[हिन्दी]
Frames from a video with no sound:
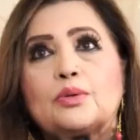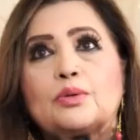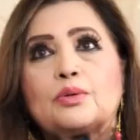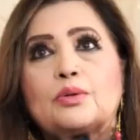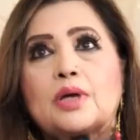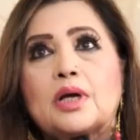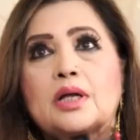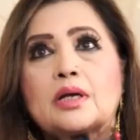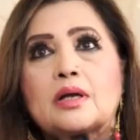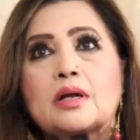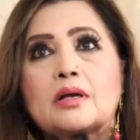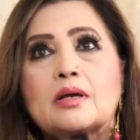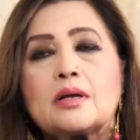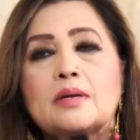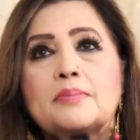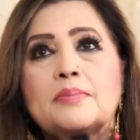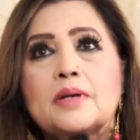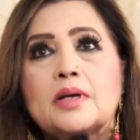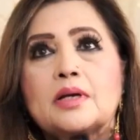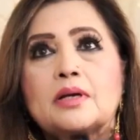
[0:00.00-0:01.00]
तो खाना
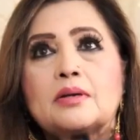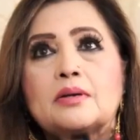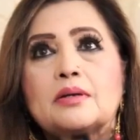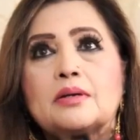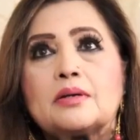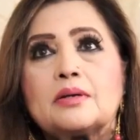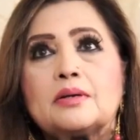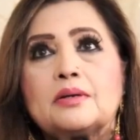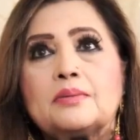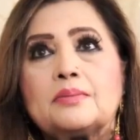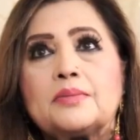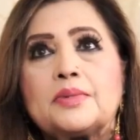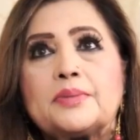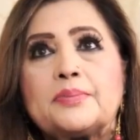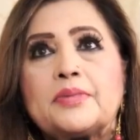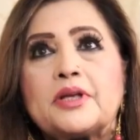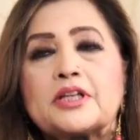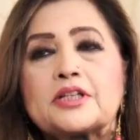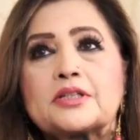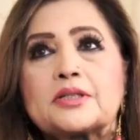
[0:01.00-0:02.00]
काबा
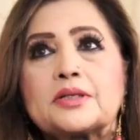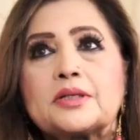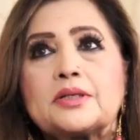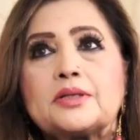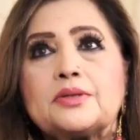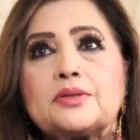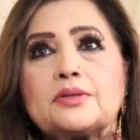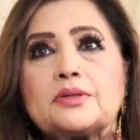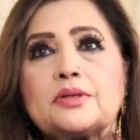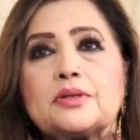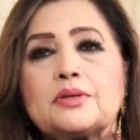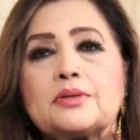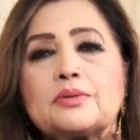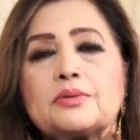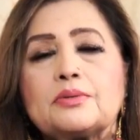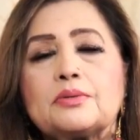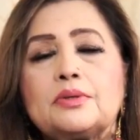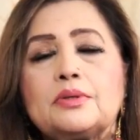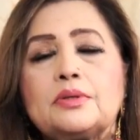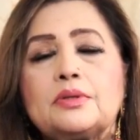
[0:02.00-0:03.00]
में बैठकर इतना
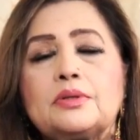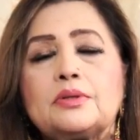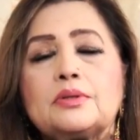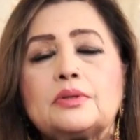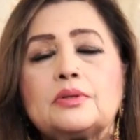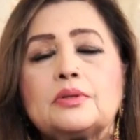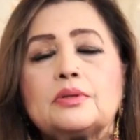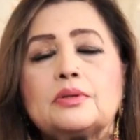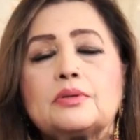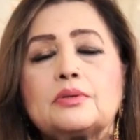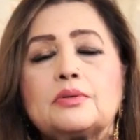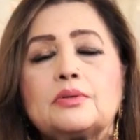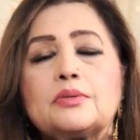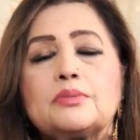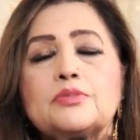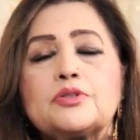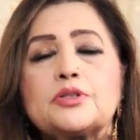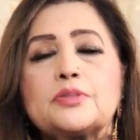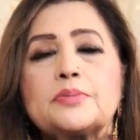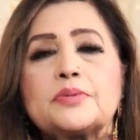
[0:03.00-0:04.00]
रोई इतना
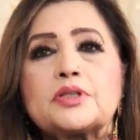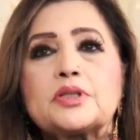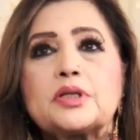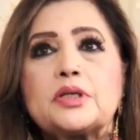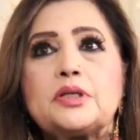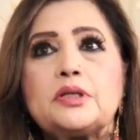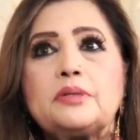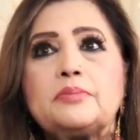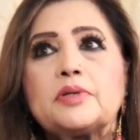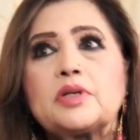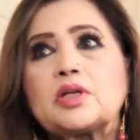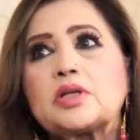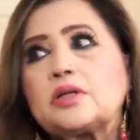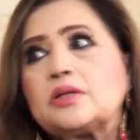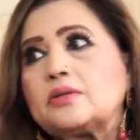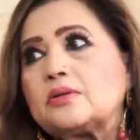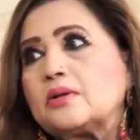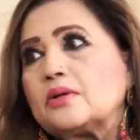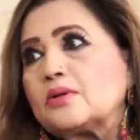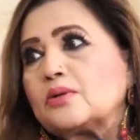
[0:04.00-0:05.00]
रोई मुझे पता ही नहीं मैंने
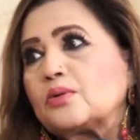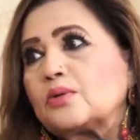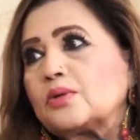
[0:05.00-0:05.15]
कितना